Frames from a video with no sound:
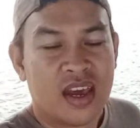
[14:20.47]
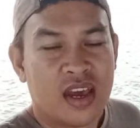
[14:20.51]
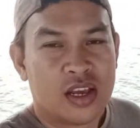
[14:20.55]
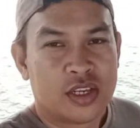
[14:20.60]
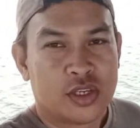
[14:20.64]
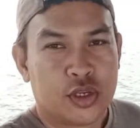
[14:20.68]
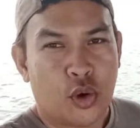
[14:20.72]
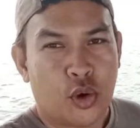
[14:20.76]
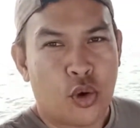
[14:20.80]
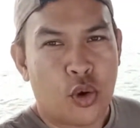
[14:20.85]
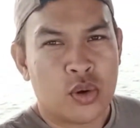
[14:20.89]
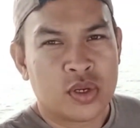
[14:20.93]

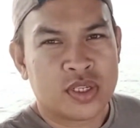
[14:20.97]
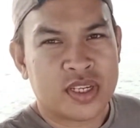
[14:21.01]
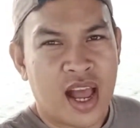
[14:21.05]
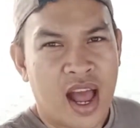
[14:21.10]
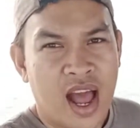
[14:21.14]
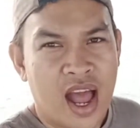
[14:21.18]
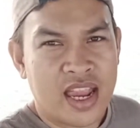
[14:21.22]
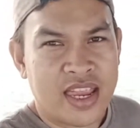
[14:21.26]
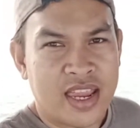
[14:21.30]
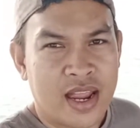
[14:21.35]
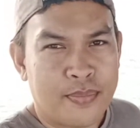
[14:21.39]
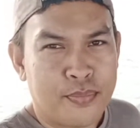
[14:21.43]
So kung
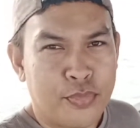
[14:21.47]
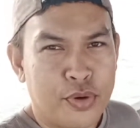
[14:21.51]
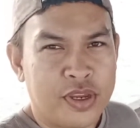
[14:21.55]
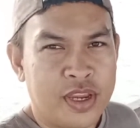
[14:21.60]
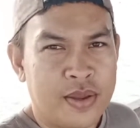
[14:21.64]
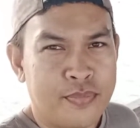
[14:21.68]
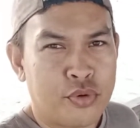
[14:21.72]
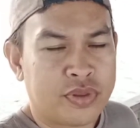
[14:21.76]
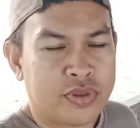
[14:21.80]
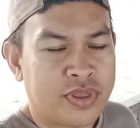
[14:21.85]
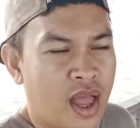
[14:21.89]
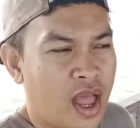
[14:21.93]
saan na
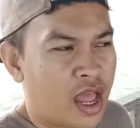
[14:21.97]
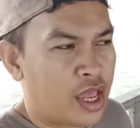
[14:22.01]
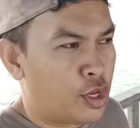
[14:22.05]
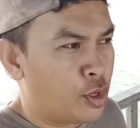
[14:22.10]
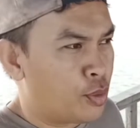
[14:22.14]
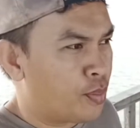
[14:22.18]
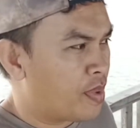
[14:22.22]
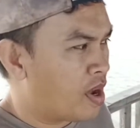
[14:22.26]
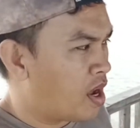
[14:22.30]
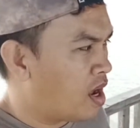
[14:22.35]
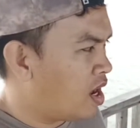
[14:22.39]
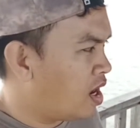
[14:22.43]
pwede po tayo
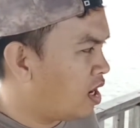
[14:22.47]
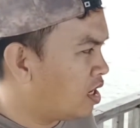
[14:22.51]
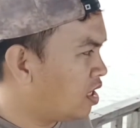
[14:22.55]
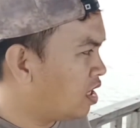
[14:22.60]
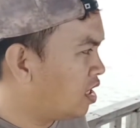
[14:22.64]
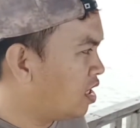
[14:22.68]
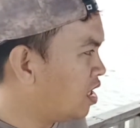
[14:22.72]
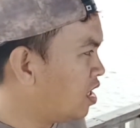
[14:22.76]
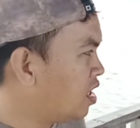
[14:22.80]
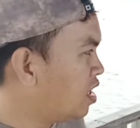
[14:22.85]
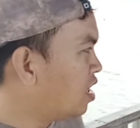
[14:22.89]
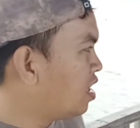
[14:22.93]
mag
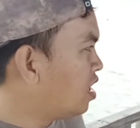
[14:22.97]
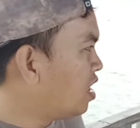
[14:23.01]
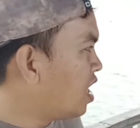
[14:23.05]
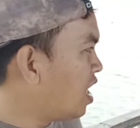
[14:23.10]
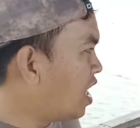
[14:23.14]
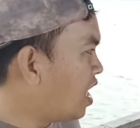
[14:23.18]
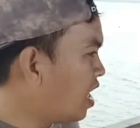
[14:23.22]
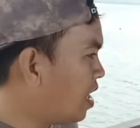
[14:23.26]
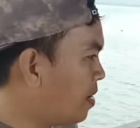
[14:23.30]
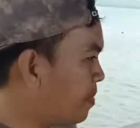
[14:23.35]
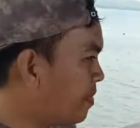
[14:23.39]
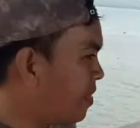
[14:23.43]

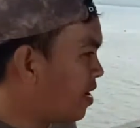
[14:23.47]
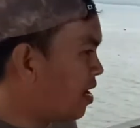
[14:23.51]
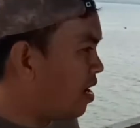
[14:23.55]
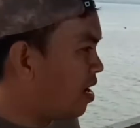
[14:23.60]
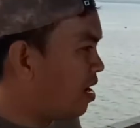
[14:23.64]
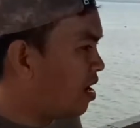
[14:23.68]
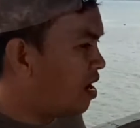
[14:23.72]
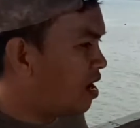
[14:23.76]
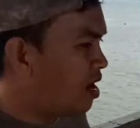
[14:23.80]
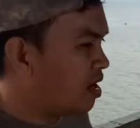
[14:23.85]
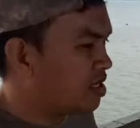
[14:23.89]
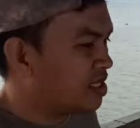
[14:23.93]
uh, ah,
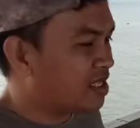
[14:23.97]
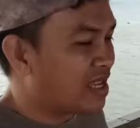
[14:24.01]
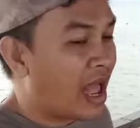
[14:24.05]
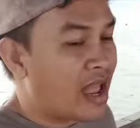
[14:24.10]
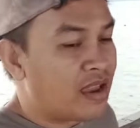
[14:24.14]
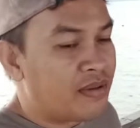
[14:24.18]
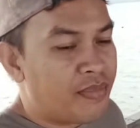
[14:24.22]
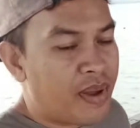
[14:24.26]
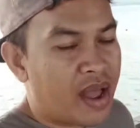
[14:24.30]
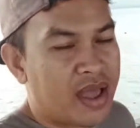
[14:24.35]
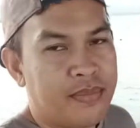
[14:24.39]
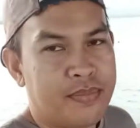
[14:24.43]

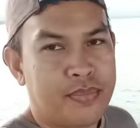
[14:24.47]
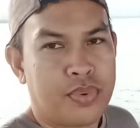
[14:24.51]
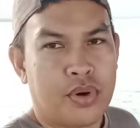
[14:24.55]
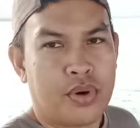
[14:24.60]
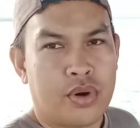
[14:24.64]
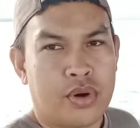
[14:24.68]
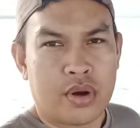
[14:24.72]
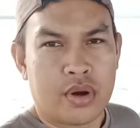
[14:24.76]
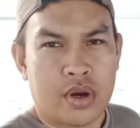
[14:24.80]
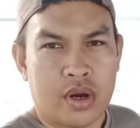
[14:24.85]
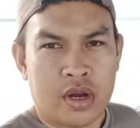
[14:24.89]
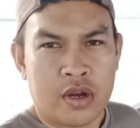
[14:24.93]
mag-standby
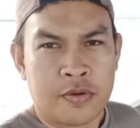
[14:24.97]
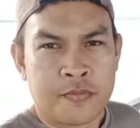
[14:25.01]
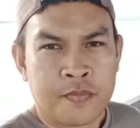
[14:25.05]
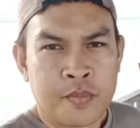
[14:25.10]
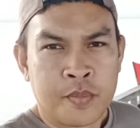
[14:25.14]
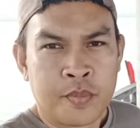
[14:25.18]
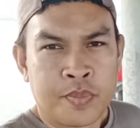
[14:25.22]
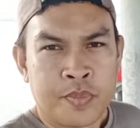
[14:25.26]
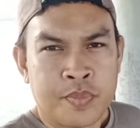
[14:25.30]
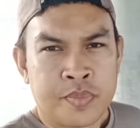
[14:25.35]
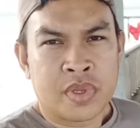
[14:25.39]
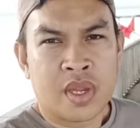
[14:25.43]
po or
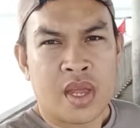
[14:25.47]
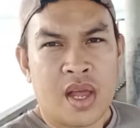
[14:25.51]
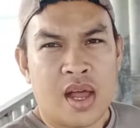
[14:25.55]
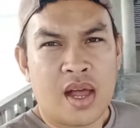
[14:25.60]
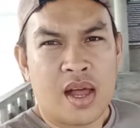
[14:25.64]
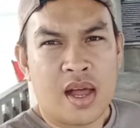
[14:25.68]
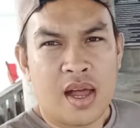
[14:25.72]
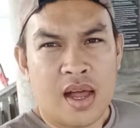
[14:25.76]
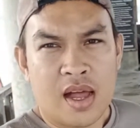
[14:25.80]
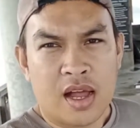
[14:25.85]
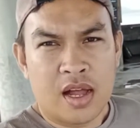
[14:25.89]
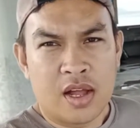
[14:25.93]

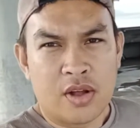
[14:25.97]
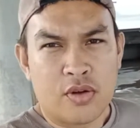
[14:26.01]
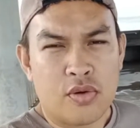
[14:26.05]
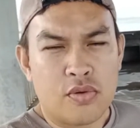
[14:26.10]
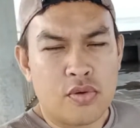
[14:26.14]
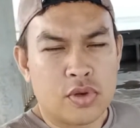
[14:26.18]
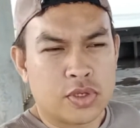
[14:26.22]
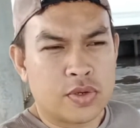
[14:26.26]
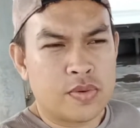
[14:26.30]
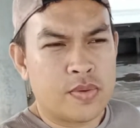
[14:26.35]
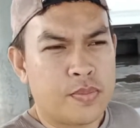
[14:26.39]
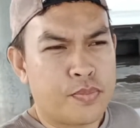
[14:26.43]
uh,
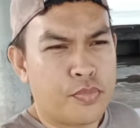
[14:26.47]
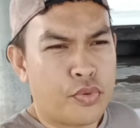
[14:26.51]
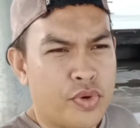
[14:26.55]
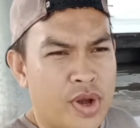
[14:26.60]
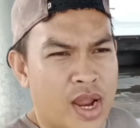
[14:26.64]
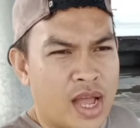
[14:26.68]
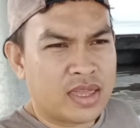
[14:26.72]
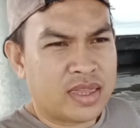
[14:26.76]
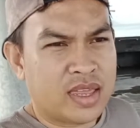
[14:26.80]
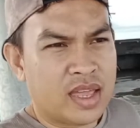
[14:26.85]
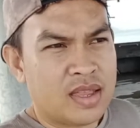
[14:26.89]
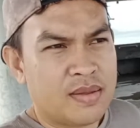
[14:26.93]
gusto po
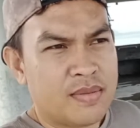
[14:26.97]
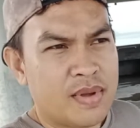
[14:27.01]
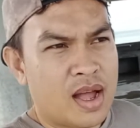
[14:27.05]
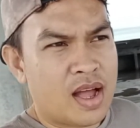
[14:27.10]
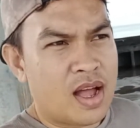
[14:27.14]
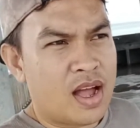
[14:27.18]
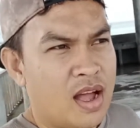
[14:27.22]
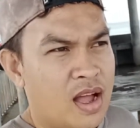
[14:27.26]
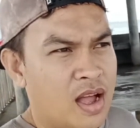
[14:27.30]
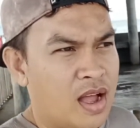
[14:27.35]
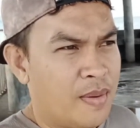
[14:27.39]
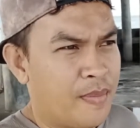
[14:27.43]
natin na
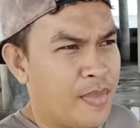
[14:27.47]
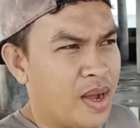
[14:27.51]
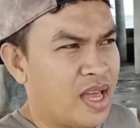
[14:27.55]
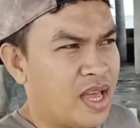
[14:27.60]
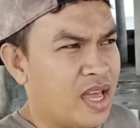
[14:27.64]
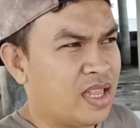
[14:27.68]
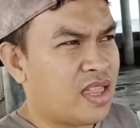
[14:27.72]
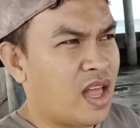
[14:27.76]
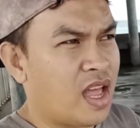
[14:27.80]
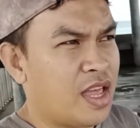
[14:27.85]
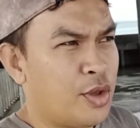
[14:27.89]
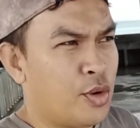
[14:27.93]
uh,
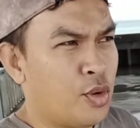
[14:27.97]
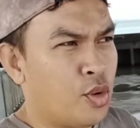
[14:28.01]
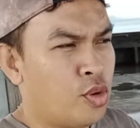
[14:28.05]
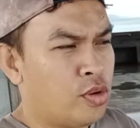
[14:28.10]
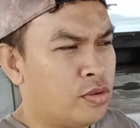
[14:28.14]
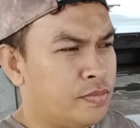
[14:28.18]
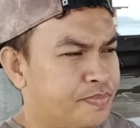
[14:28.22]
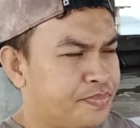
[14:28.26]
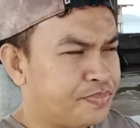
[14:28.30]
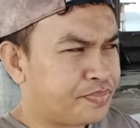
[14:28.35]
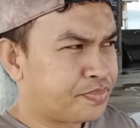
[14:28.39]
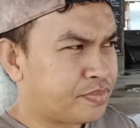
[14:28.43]
makita yung
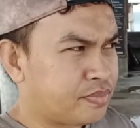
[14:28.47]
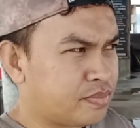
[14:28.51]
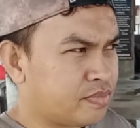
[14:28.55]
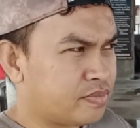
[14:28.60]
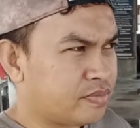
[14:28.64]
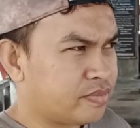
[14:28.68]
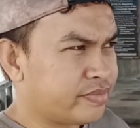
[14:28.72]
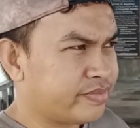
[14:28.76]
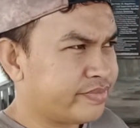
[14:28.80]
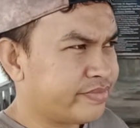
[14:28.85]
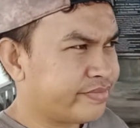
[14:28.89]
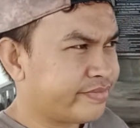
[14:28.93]

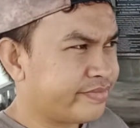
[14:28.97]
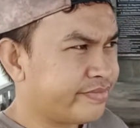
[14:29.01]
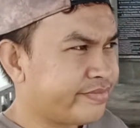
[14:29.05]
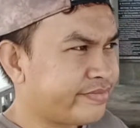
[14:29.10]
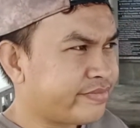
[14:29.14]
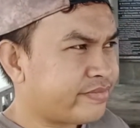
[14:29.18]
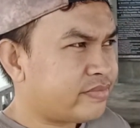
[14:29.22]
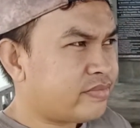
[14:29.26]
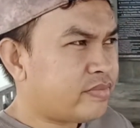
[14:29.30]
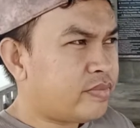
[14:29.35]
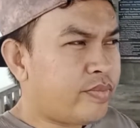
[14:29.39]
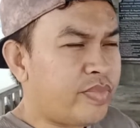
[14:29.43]

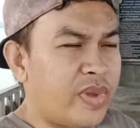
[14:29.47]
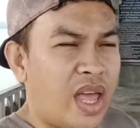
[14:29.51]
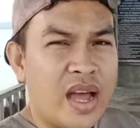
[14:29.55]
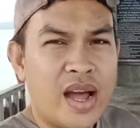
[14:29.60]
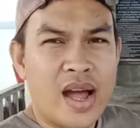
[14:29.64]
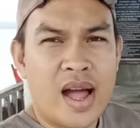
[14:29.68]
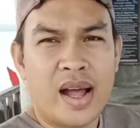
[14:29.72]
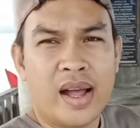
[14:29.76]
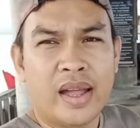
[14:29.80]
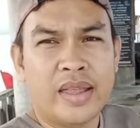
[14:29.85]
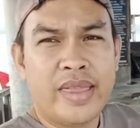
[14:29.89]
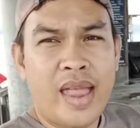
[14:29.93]

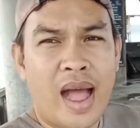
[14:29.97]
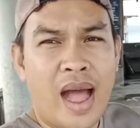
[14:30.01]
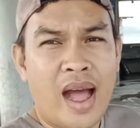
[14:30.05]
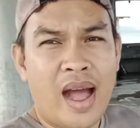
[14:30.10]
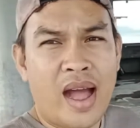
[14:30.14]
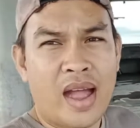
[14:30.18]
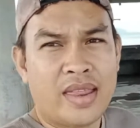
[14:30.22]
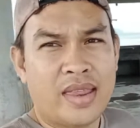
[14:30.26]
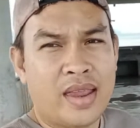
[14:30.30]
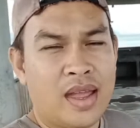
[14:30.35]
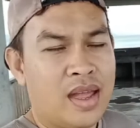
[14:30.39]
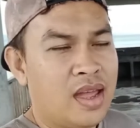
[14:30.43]

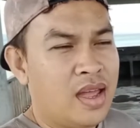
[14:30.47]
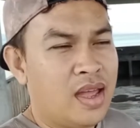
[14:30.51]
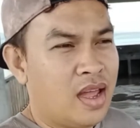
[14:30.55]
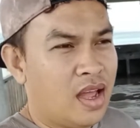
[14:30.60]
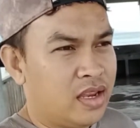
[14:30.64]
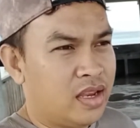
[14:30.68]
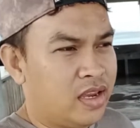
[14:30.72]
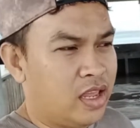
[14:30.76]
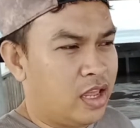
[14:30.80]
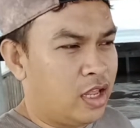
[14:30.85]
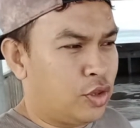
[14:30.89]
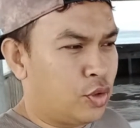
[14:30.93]
kagandahan
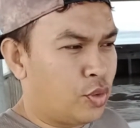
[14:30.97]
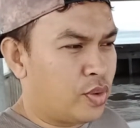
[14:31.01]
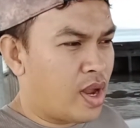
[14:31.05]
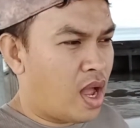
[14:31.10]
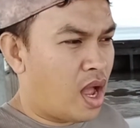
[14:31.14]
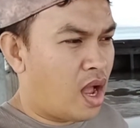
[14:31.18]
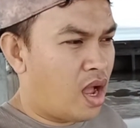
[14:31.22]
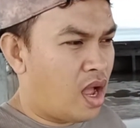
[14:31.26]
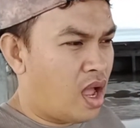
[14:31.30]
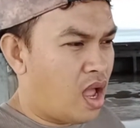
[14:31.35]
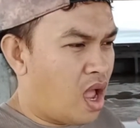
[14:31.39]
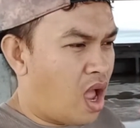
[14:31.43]
dito
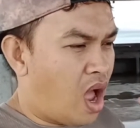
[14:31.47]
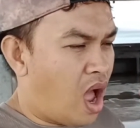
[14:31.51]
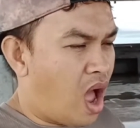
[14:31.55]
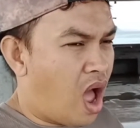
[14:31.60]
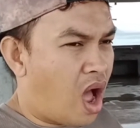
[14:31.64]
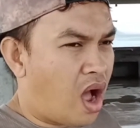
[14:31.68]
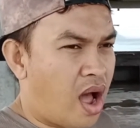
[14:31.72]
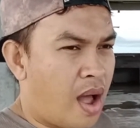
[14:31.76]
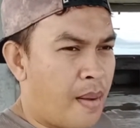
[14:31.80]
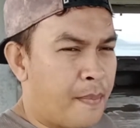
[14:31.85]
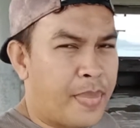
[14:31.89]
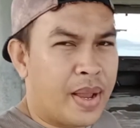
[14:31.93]
na
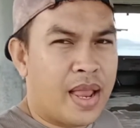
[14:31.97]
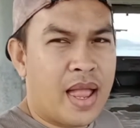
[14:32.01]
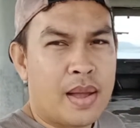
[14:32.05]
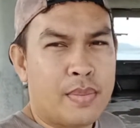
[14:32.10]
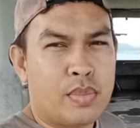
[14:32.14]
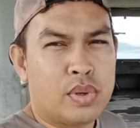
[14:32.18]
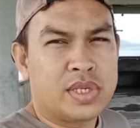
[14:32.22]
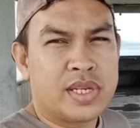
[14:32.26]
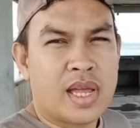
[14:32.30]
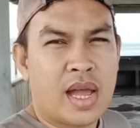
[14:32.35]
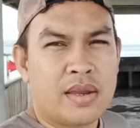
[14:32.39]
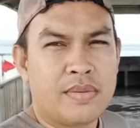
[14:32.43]
ang
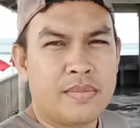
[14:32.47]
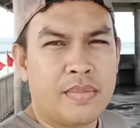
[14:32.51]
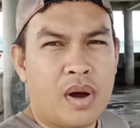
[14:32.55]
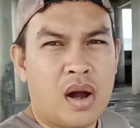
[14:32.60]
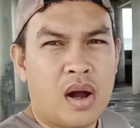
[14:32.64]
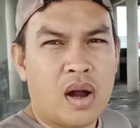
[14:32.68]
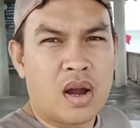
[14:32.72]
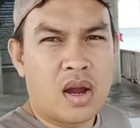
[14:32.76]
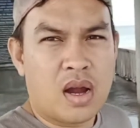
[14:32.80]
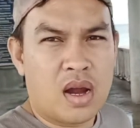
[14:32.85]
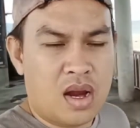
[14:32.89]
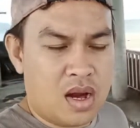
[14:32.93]
kalabasan
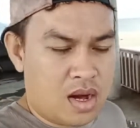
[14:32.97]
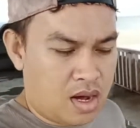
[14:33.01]
or